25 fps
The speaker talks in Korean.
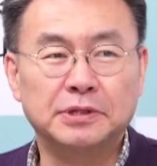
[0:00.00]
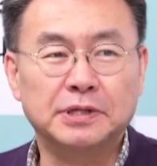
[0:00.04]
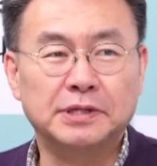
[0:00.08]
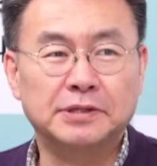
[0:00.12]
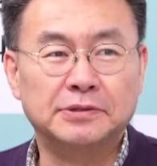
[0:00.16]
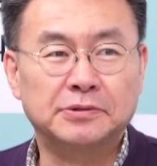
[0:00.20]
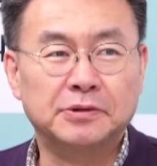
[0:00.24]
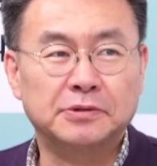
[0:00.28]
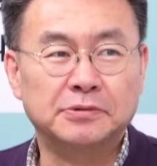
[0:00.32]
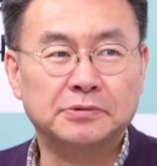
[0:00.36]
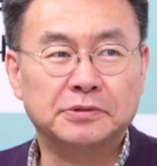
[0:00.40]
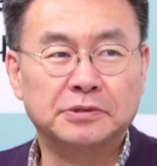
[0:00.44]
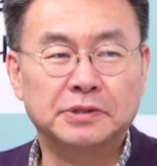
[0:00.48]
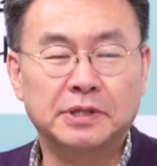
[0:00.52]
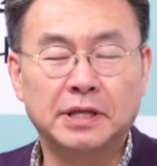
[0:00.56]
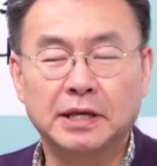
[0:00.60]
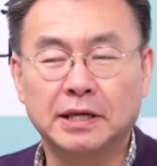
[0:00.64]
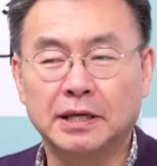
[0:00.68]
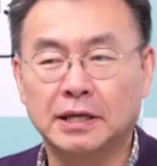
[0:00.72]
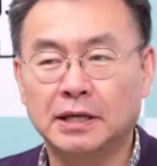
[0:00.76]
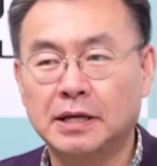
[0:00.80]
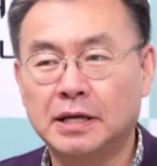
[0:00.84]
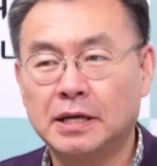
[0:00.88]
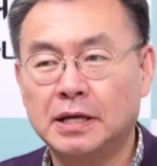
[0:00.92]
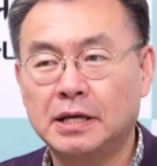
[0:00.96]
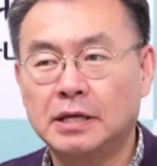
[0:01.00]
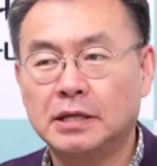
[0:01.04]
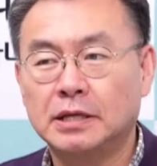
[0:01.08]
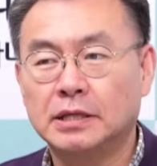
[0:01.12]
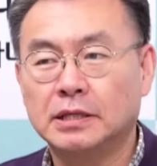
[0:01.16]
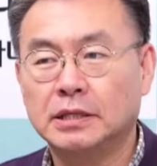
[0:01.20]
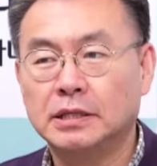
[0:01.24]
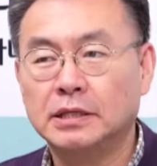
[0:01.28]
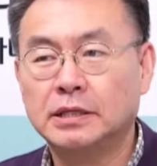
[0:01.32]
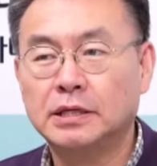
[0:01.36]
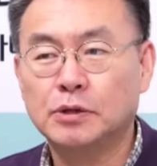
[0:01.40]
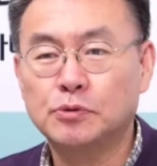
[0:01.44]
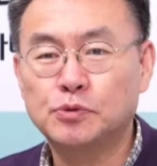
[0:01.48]
있었는데
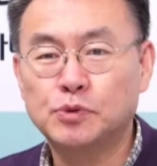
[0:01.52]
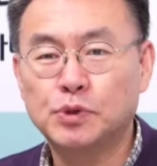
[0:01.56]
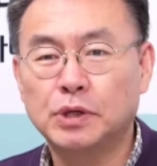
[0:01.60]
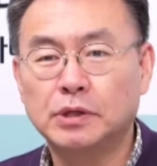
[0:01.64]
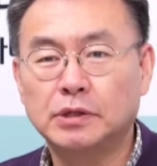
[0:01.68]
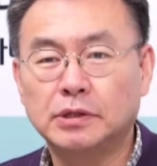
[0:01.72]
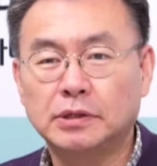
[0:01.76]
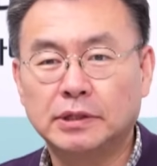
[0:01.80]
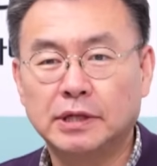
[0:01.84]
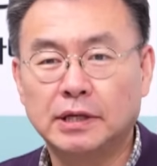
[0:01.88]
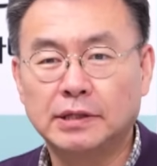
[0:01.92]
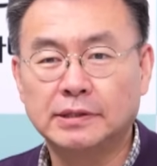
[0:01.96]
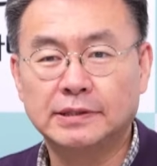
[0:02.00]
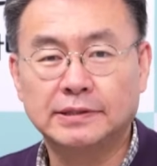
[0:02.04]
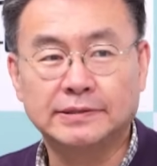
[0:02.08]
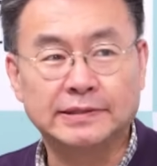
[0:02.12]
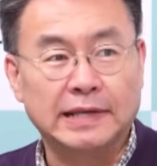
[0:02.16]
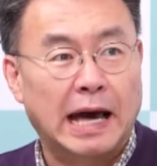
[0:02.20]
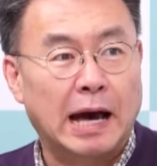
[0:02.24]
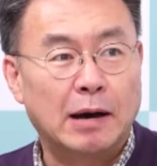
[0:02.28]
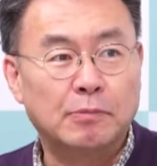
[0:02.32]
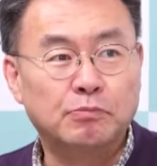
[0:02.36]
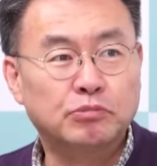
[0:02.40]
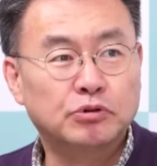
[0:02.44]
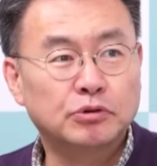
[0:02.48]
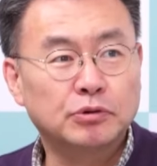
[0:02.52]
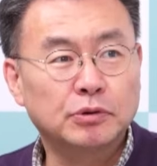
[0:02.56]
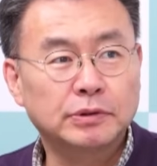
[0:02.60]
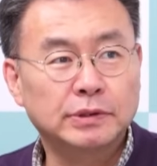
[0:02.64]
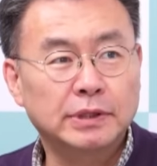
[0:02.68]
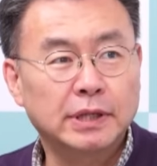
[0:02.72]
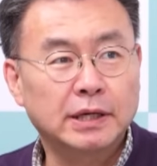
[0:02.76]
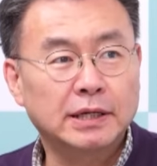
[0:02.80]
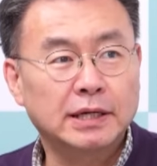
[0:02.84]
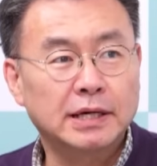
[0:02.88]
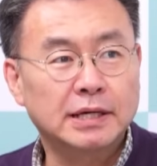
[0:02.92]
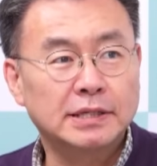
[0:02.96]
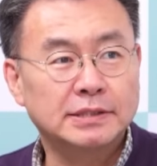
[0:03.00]
이게 최근에 이제
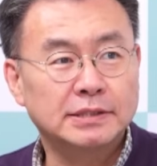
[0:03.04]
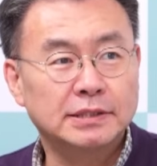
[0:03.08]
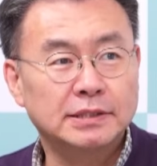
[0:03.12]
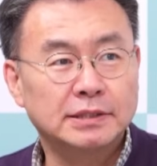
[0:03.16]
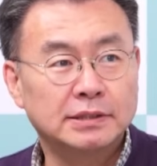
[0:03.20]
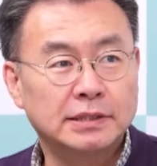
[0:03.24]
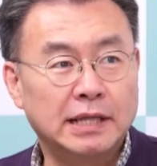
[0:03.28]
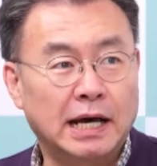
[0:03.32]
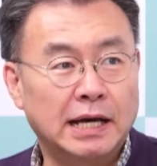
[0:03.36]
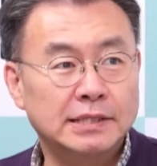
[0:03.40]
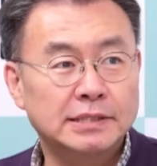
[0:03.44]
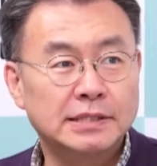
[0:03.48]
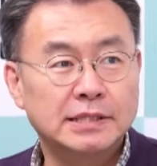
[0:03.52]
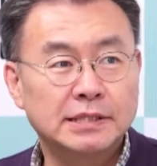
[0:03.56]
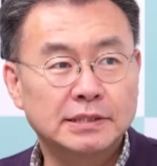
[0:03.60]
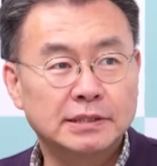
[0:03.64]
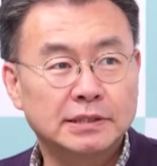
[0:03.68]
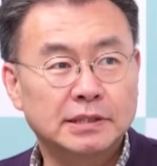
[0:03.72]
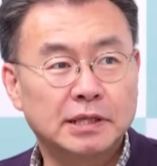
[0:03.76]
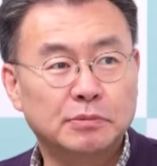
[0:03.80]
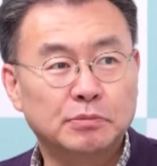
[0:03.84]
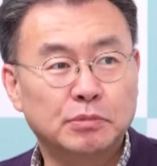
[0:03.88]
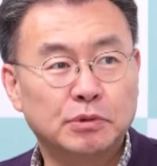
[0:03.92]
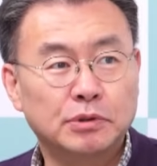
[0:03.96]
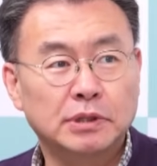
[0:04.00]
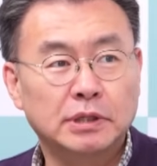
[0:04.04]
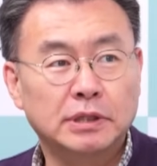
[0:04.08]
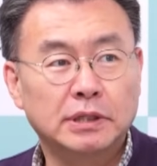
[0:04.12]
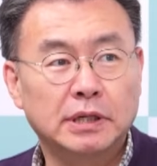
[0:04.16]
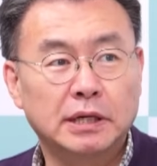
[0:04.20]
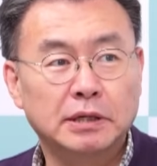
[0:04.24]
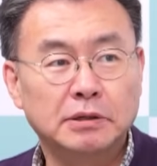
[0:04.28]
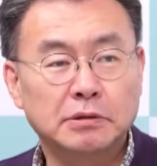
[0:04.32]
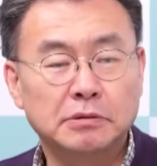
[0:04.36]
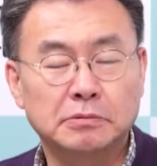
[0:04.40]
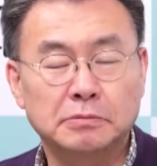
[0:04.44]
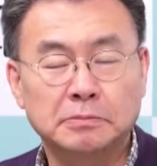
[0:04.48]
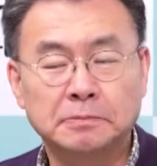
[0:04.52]
4%대까지 낮아지다
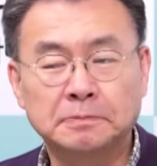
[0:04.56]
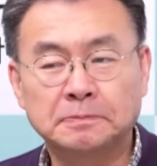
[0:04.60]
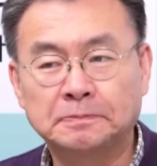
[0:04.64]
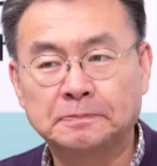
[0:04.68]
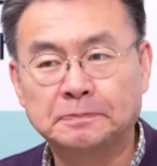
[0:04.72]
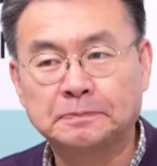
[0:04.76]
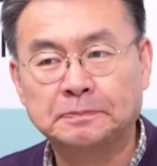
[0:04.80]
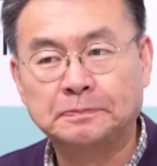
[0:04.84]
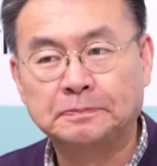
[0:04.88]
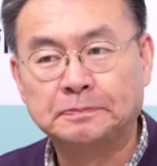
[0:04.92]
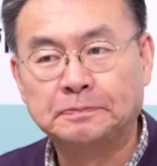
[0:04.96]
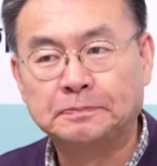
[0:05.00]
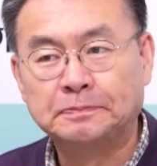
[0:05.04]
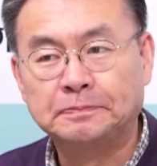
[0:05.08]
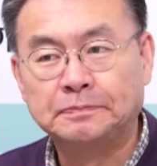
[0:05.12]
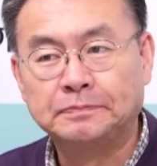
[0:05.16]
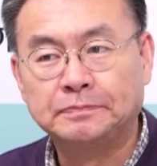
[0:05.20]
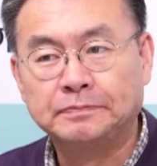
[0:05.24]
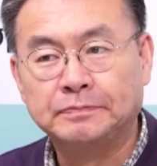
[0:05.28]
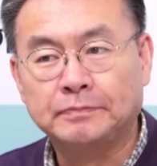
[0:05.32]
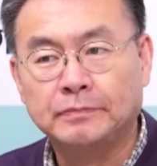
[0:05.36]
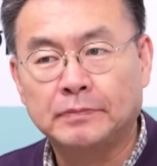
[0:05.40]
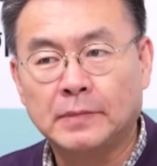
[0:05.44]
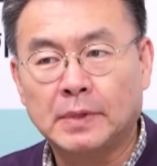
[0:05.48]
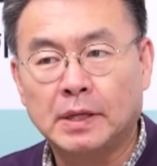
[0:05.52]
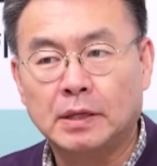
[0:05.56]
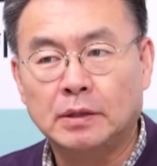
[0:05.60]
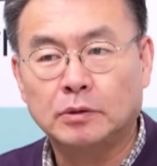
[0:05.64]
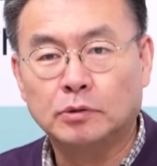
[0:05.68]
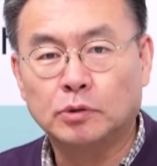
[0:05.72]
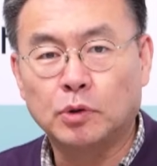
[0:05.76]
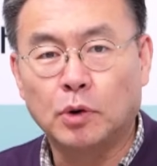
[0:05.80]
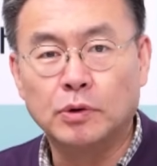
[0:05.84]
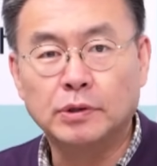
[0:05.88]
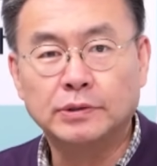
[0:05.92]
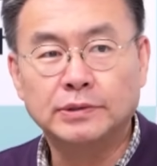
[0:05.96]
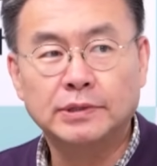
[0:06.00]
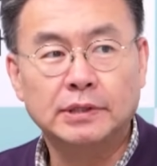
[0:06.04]
보니까요.
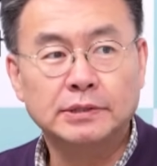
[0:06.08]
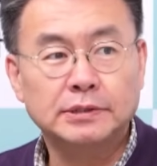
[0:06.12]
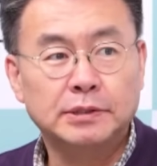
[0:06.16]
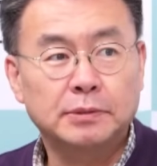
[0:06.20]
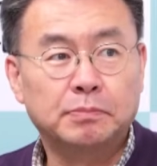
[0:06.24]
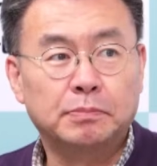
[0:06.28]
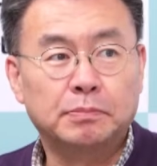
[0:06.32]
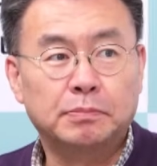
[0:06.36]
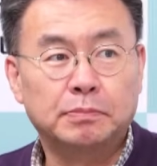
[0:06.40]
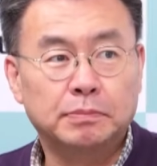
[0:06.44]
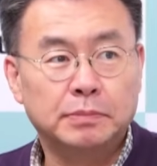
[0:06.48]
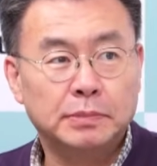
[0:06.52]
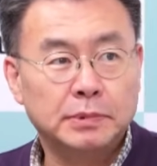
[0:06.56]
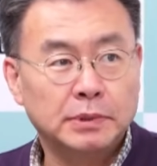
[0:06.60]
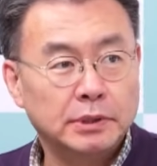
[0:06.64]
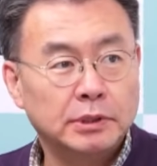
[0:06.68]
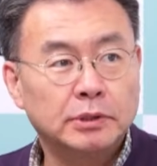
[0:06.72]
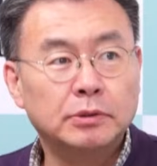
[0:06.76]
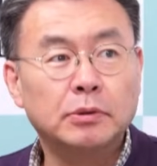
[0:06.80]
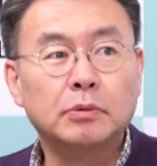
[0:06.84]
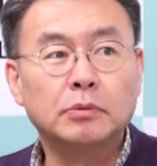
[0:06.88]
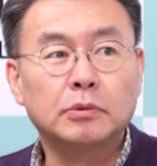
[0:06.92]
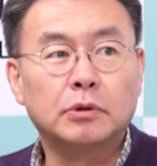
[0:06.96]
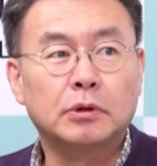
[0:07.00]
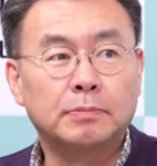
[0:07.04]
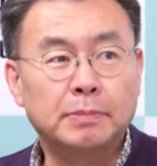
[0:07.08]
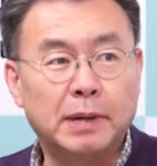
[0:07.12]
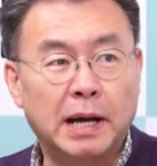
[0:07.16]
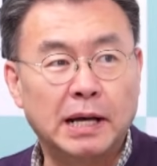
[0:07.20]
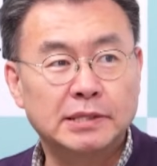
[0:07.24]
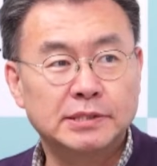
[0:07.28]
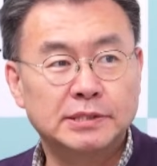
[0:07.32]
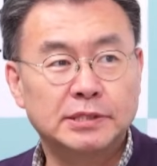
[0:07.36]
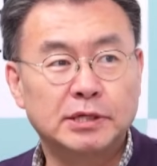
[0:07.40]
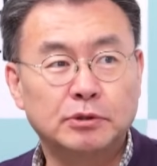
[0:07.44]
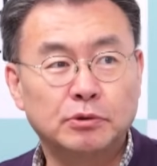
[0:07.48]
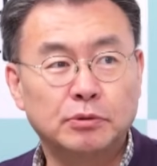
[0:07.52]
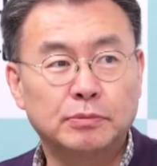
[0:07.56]
더 이상 이제 이런 걸
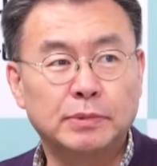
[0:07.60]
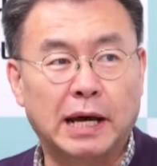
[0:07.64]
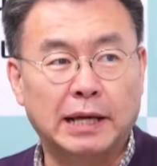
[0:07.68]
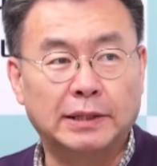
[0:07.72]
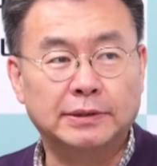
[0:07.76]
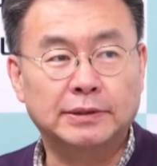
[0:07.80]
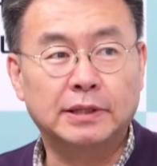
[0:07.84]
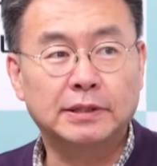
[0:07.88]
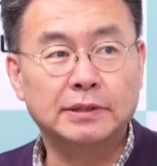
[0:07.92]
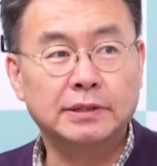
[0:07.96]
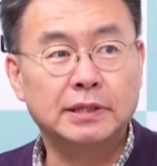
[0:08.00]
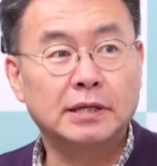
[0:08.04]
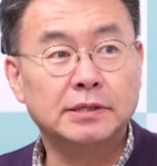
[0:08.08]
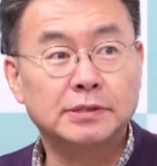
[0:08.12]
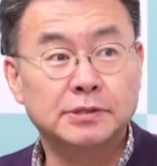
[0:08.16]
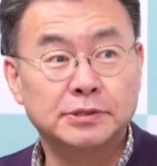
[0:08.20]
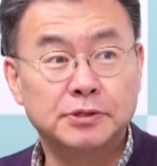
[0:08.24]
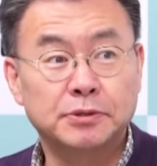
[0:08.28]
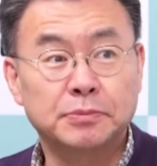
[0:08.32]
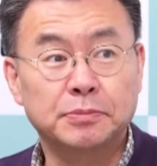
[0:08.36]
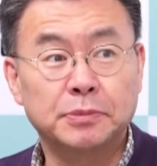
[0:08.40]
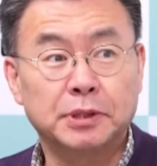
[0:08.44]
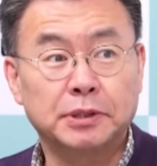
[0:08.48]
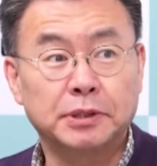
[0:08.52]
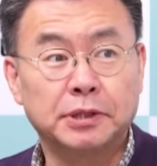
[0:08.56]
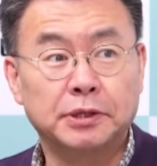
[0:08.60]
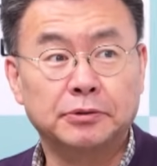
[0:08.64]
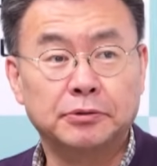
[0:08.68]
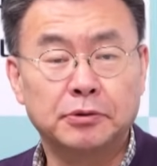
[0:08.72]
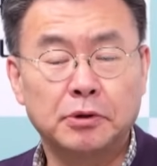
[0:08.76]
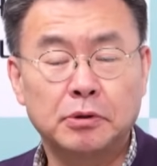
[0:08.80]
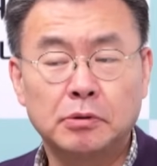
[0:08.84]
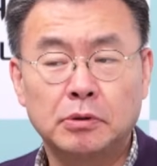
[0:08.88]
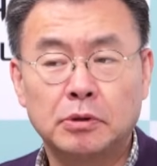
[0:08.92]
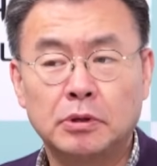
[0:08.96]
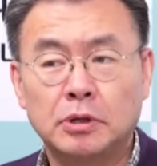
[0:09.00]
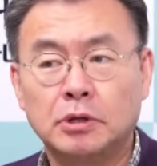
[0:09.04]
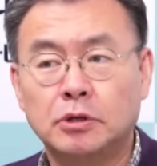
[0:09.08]
방치해 놓으면 안 된다는
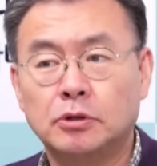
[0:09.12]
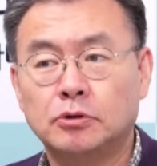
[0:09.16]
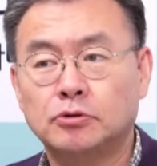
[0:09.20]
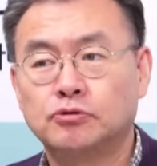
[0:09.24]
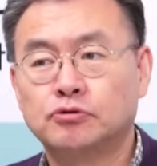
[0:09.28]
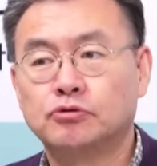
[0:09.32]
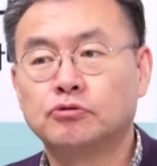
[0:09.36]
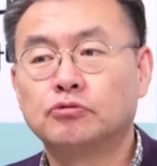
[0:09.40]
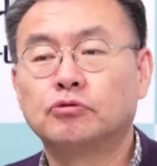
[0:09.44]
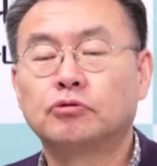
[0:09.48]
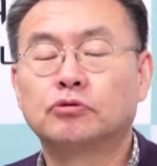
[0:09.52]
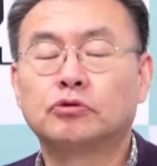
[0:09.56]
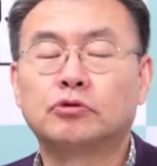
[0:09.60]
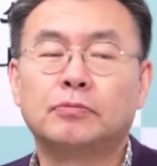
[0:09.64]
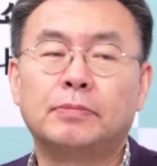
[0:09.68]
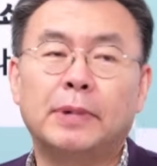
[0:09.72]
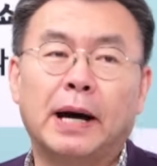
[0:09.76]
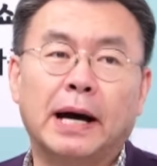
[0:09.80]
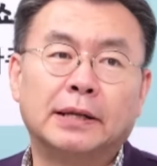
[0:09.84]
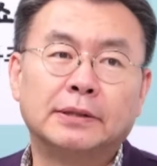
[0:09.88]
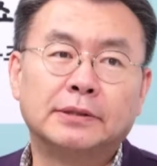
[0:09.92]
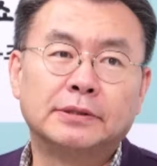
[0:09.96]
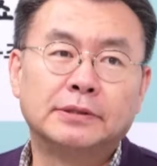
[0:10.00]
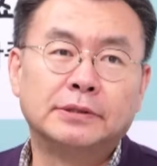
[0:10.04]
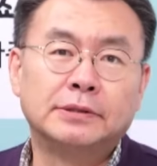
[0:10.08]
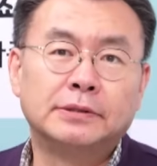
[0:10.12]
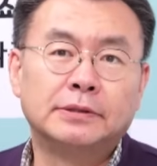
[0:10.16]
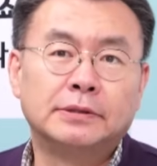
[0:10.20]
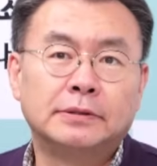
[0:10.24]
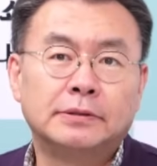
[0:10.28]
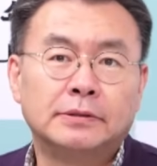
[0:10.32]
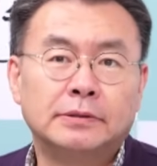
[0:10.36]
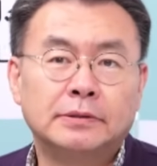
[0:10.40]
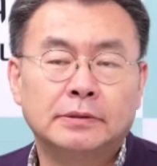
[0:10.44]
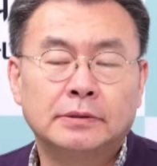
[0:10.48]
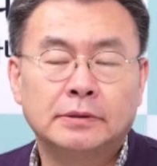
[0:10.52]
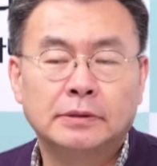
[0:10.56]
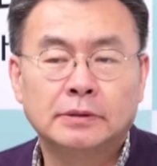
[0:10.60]
측면에서 중국도 많은